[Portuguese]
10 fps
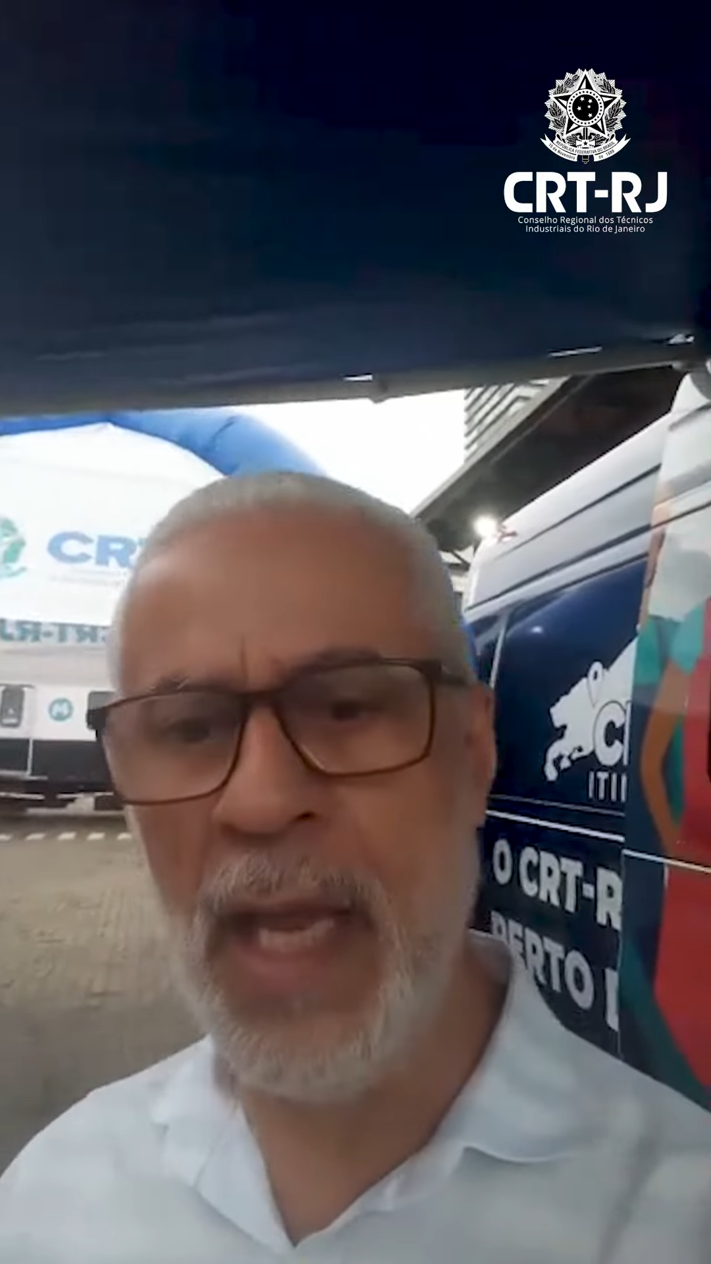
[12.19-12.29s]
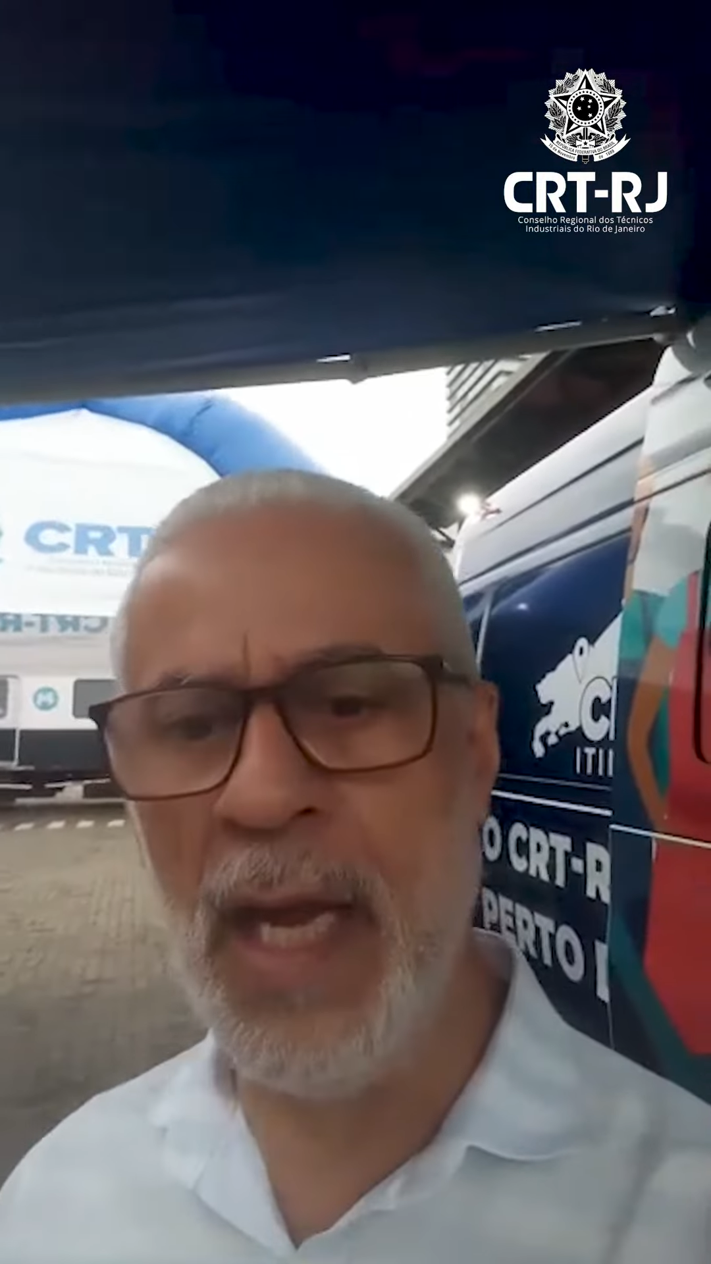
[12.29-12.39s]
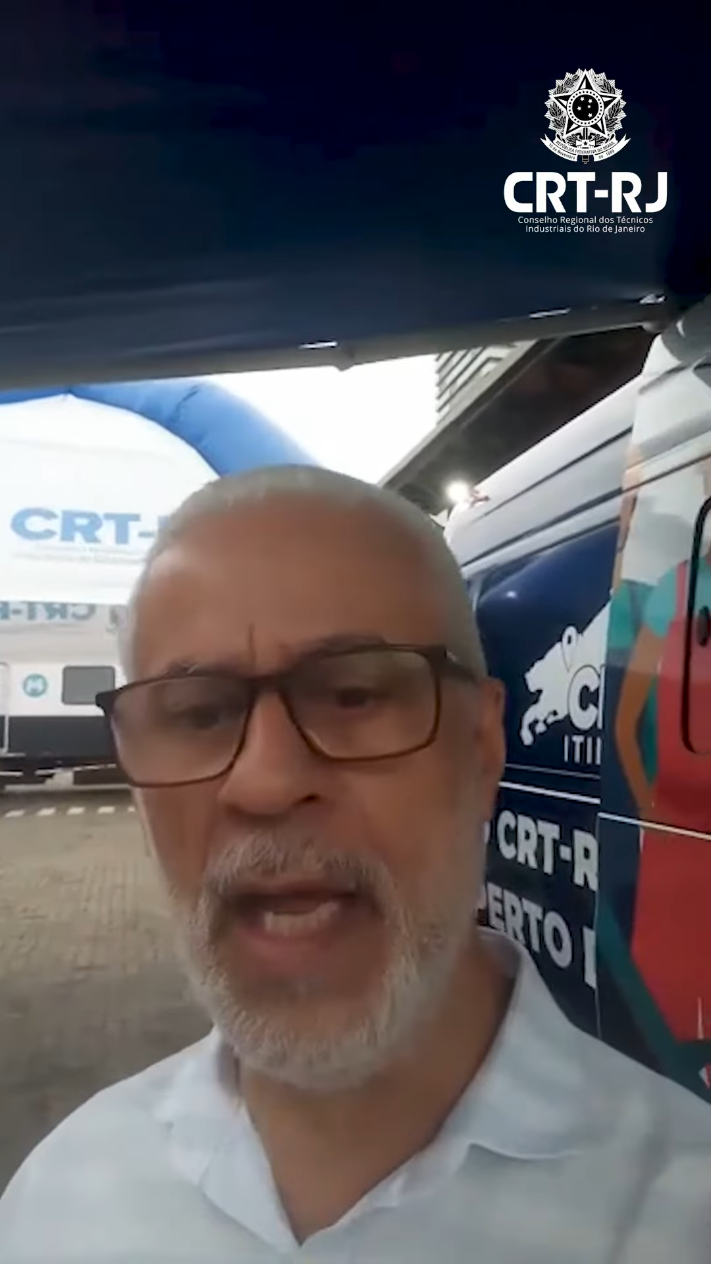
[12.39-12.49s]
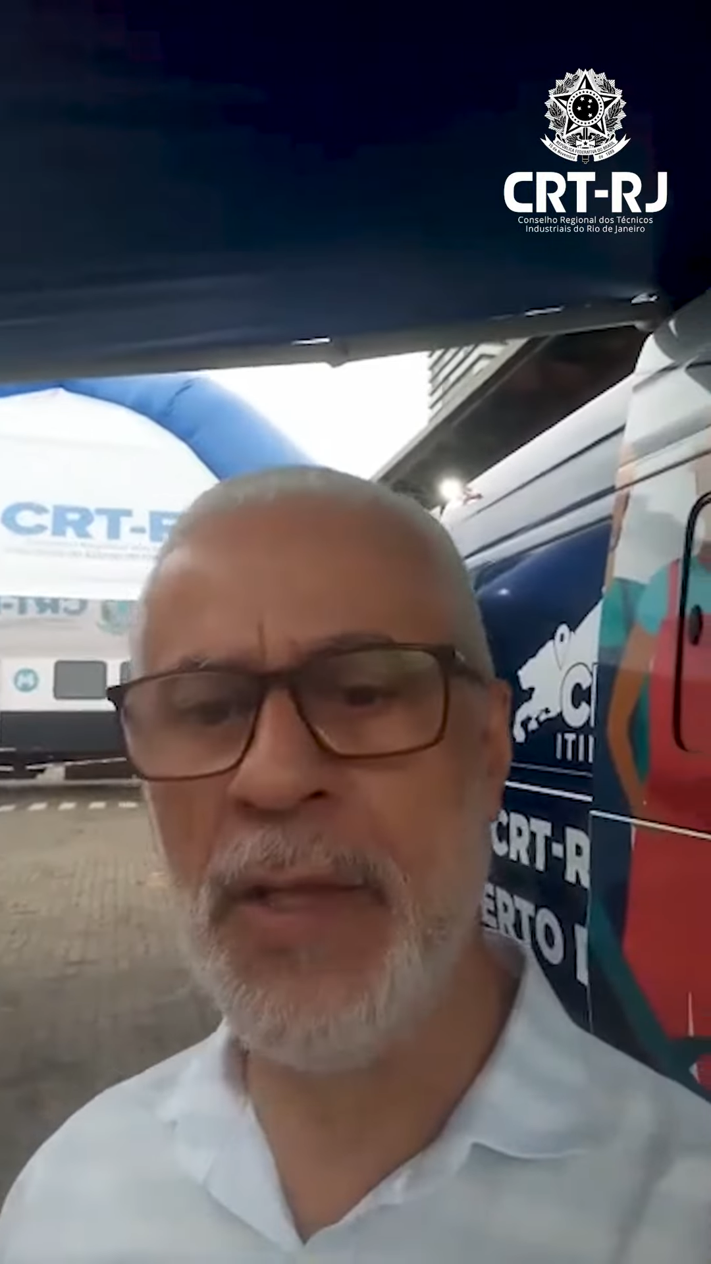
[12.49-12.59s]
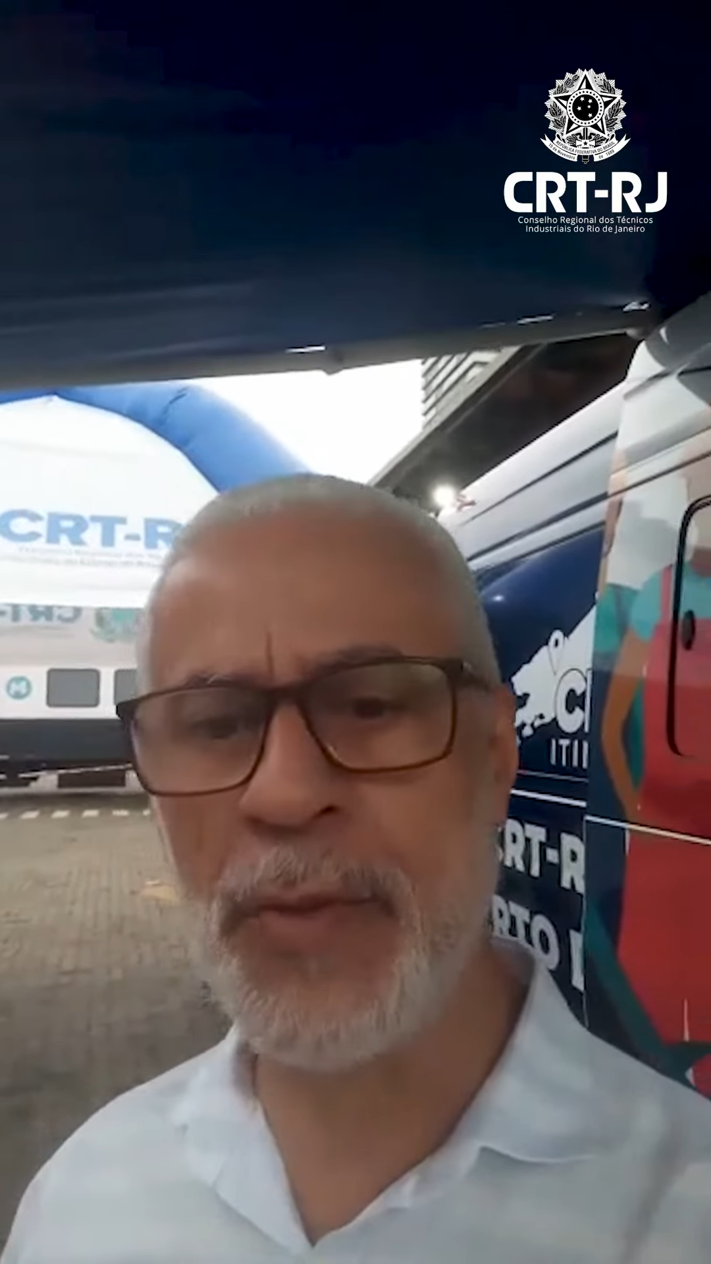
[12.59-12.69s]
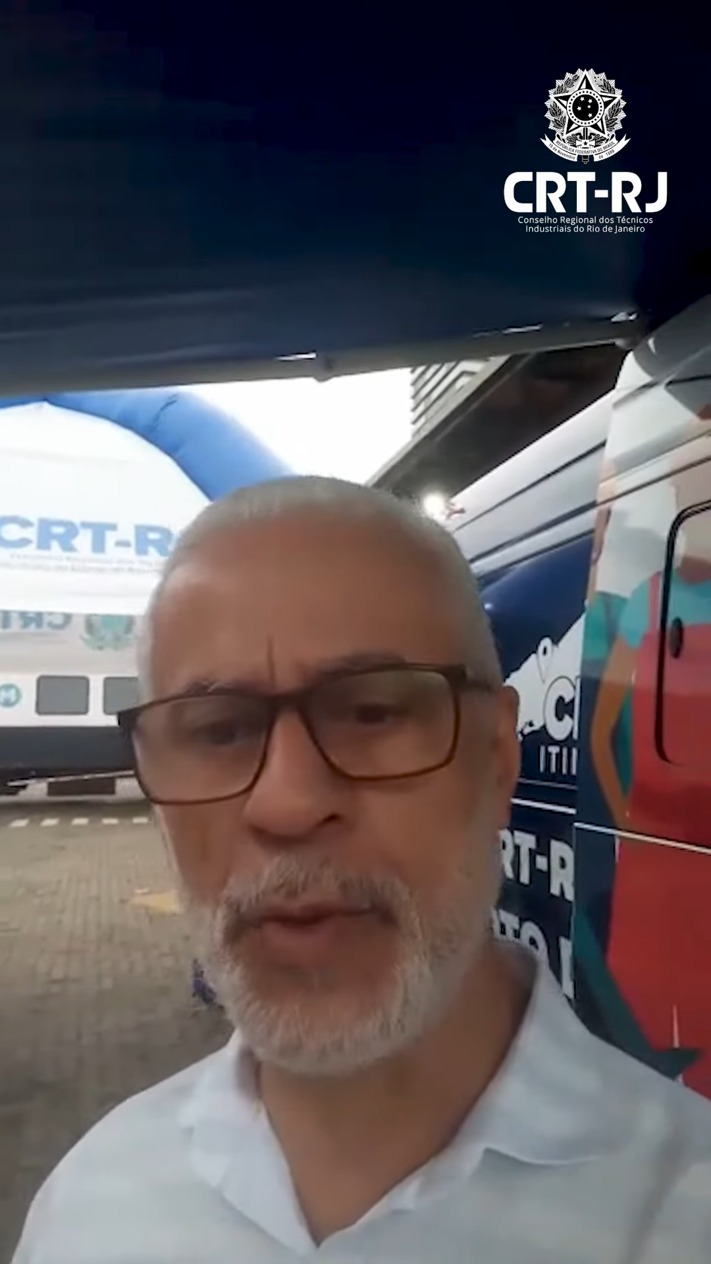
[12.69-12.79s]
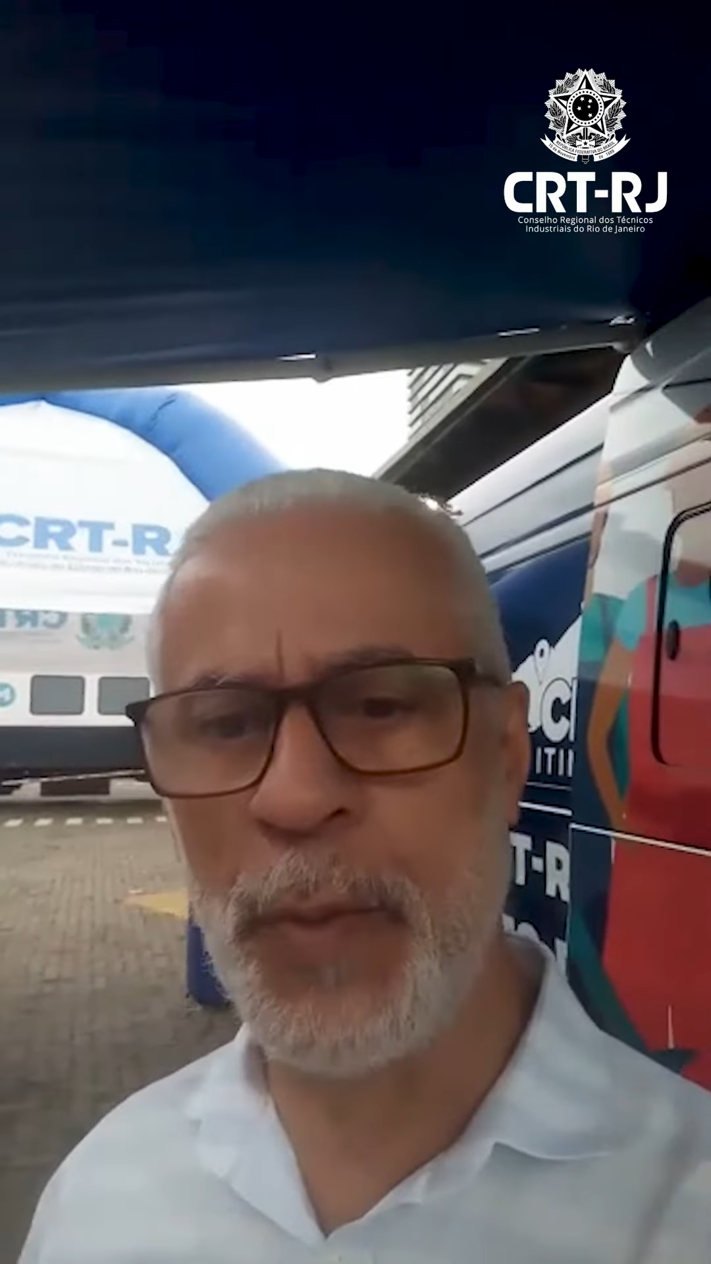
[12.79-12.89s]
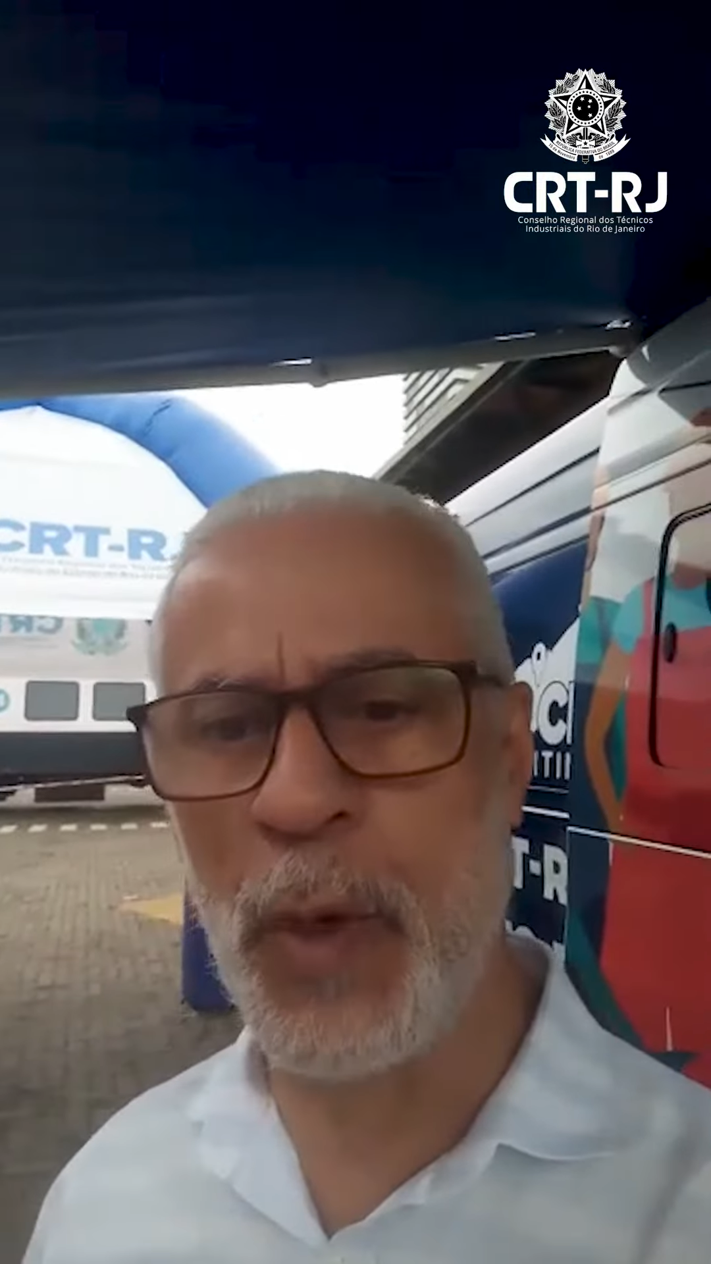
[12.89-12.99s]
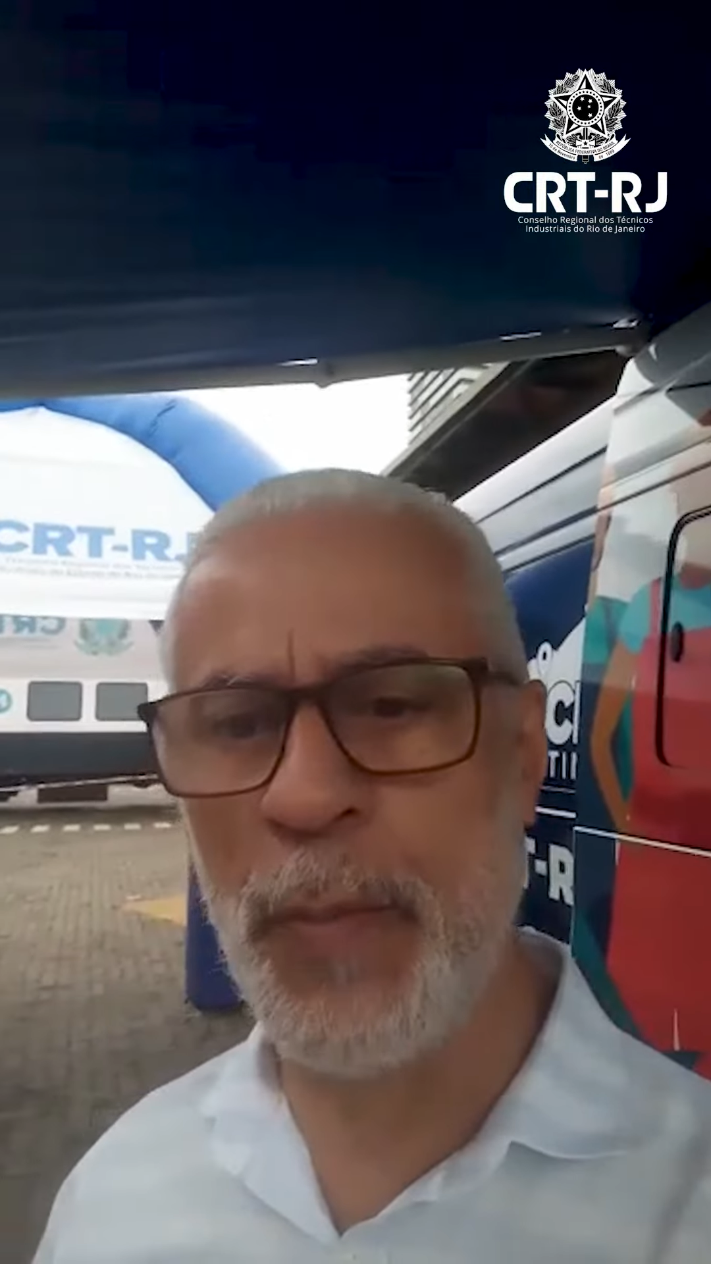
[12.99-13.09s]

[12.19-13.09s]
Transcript: eleitos pelo